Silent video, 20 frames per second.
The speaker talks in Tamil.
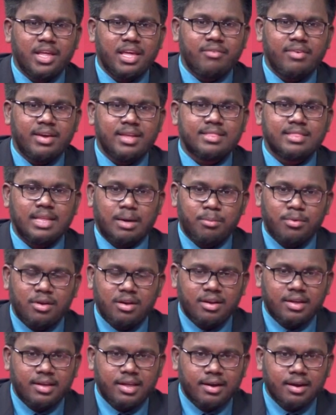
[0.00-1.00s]
டிவி தமிழ்
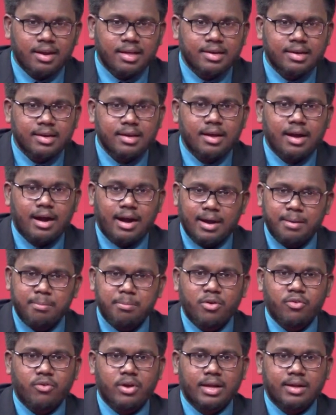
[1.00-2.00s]
நேயர்களுக்கு
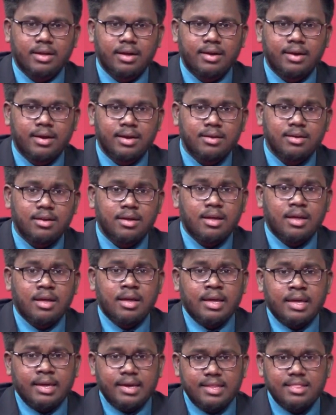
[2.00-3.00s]
அன்பு வணக்கங்கள்
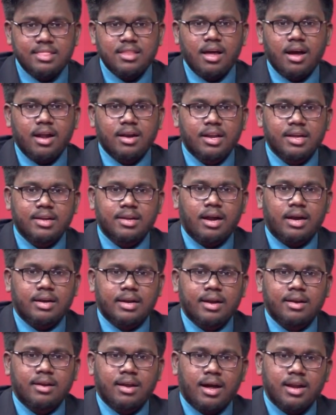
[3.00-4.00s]
இந்த
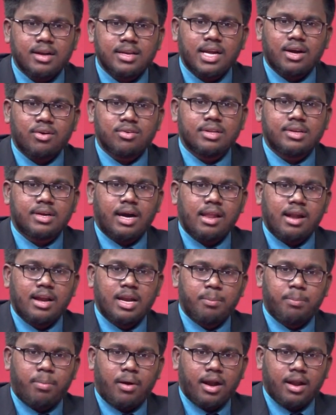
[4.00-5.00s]
ஆண்டுக்கான நான்காவது
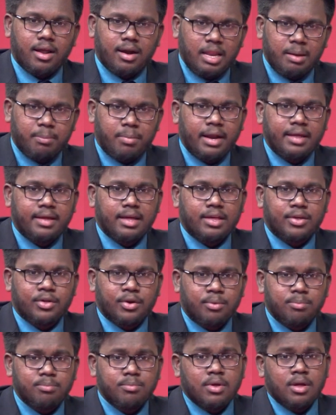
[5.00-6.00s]
காலாண்டு பாடங்களை படிக்க
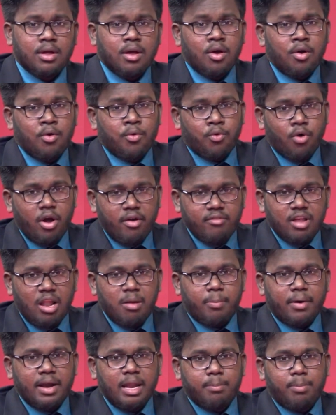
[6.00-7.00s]
இருக்கிறோம் ஓய்வு நாள்
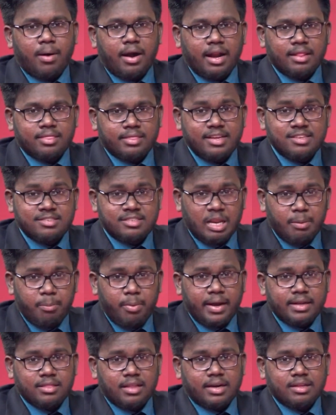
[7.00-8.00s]
பள்ளி பாடத்தை
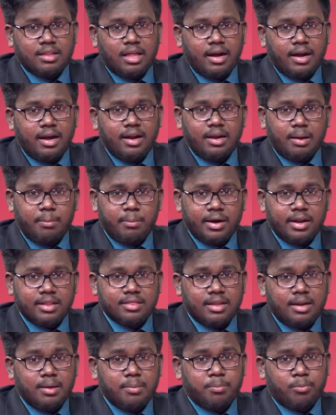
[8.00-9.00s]
சிறப்பிக்கத்தக்கதாக நம்ம
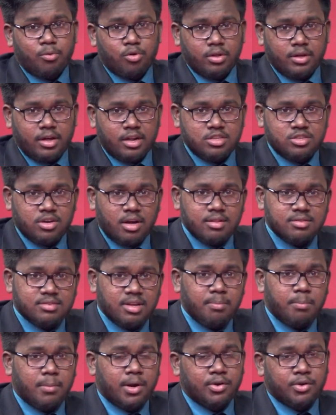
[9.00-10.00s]
இடத்துல போதகர்
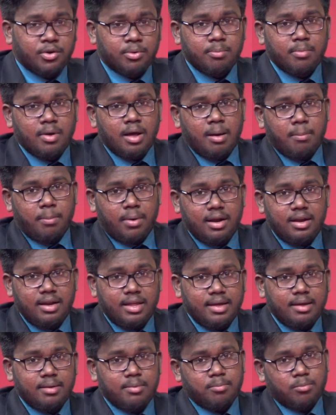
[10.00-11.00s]
ஜான்சன் மற்றும் பள்ளி
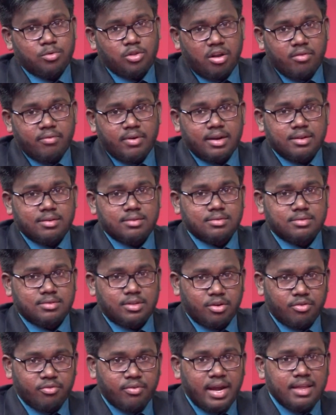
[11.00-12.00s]
முதல்வர்
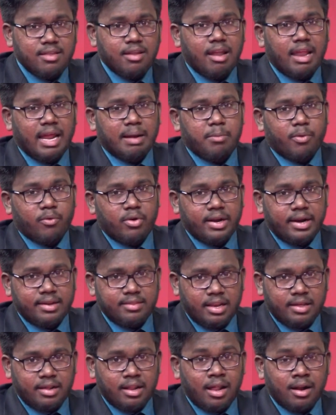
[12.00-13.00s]
திரு வேதநாயகம் அவர்கள்
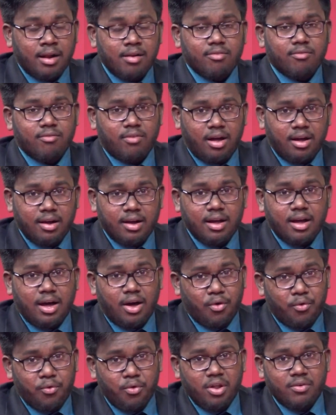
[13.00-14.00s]
இணைந்திருக்கிறார்கள் வாங்க
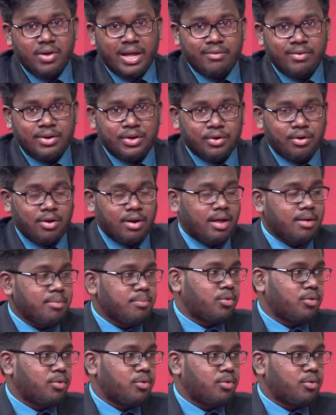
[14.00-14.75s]
அவங்களையும் வரவேற்றுக்கொள்ளலாம்